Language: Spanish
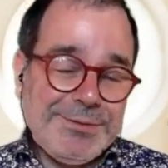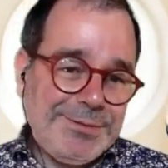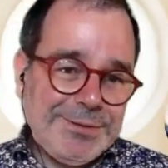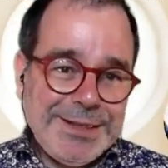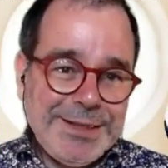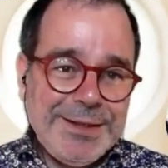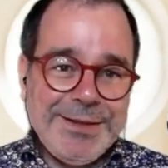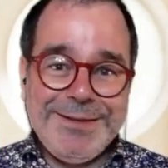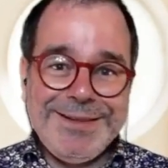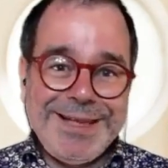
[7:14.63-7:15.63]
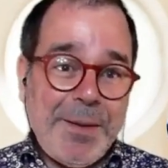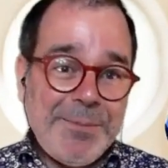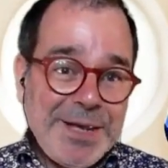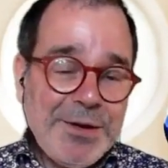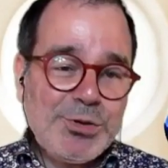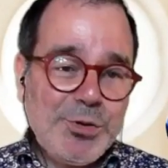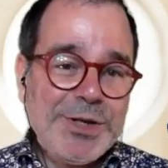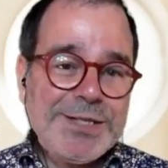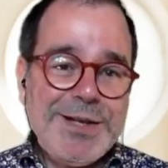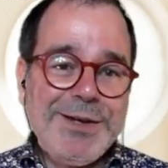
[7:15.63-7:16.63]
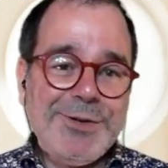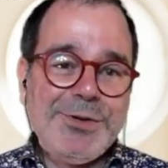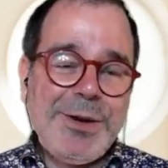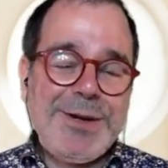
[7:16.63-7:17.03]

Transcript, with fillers: que de camino a su destino había